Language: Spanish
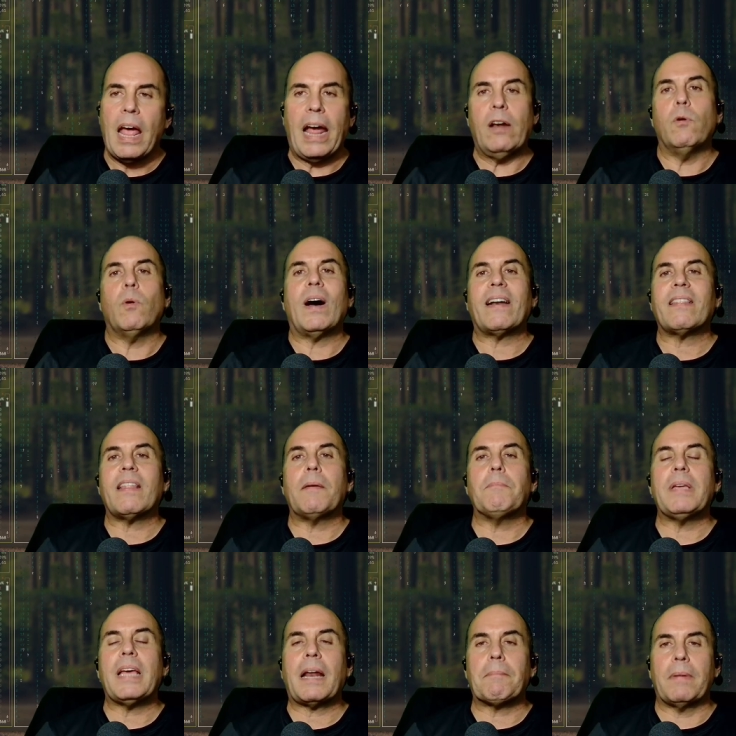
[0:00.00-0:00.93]
En lugar de
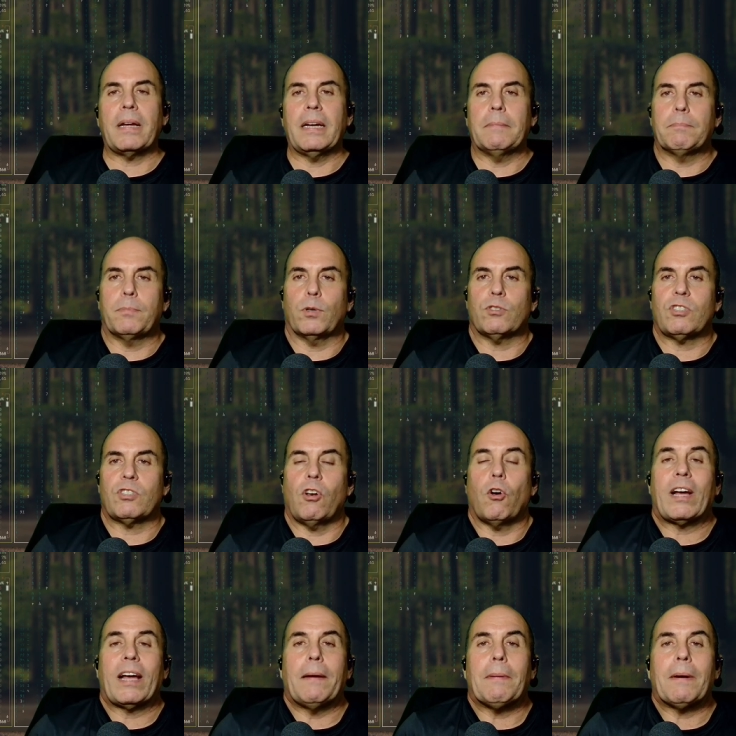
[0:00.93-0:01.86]
enviarme pues,
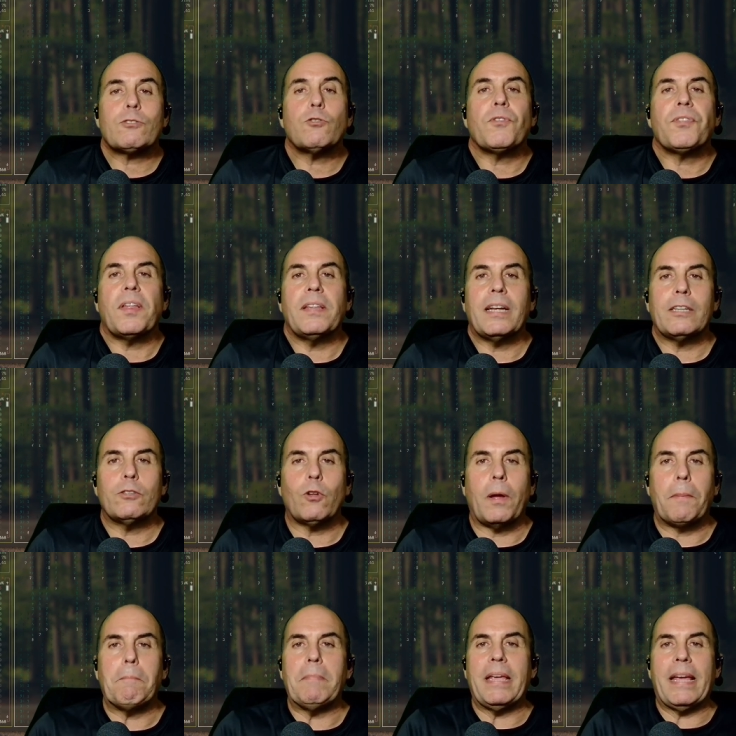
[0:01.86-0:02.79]
lo que va
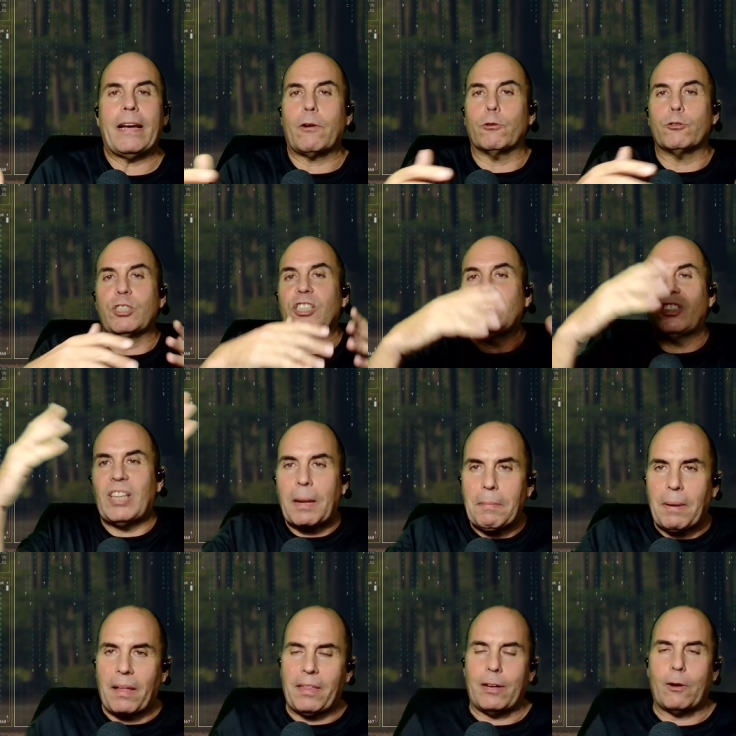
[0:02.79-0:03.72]
sucediendo en mi
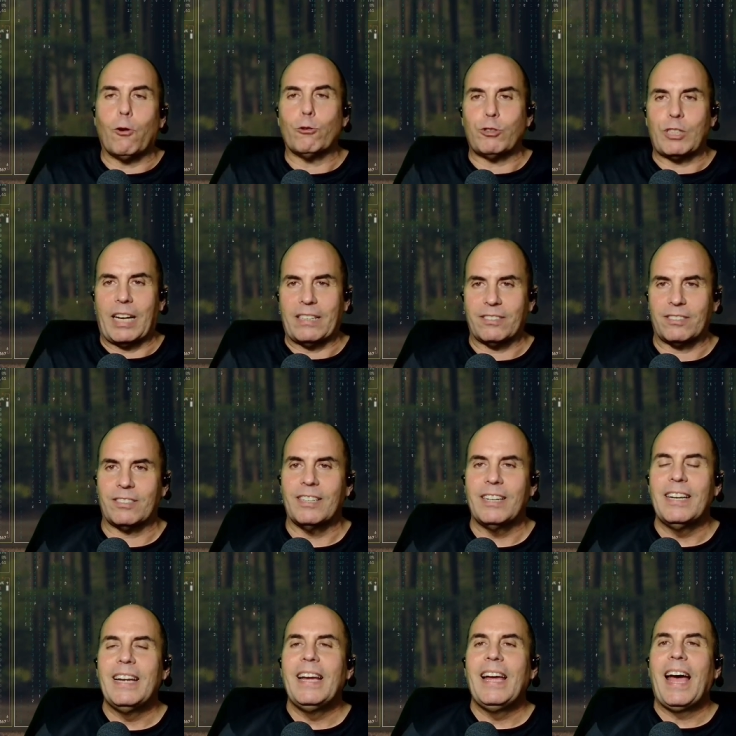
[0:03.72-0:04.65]
ecosistema de cosas
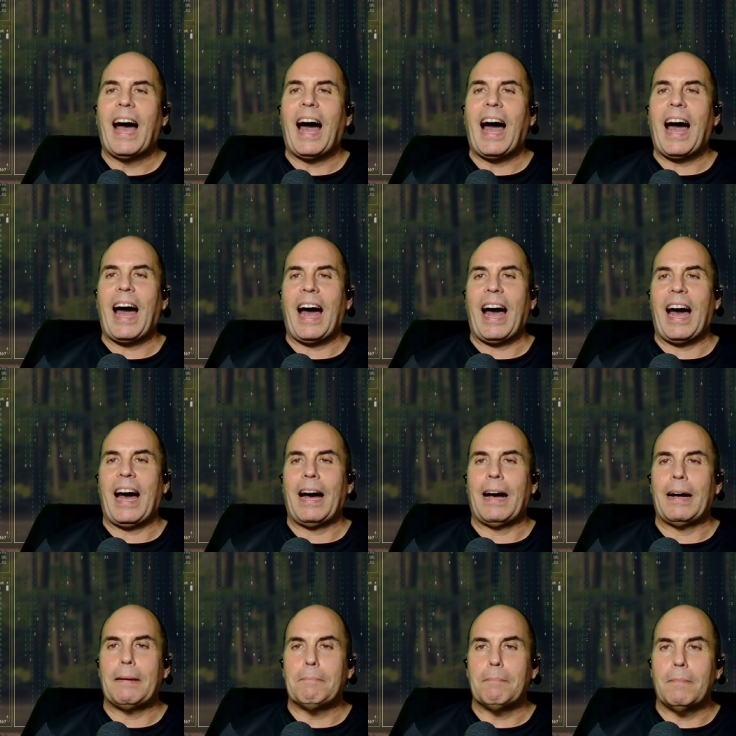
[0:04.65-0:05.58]

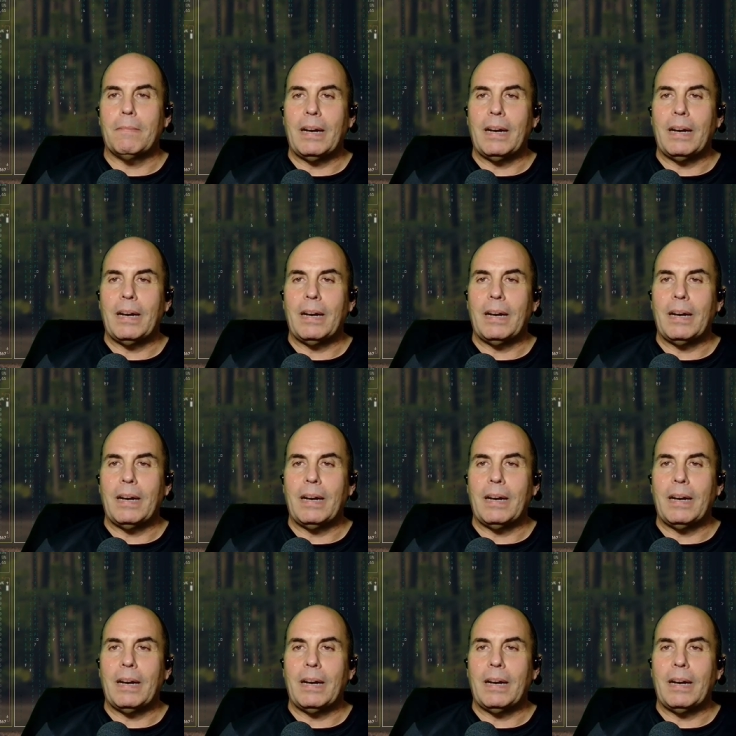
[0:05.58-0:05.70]
a,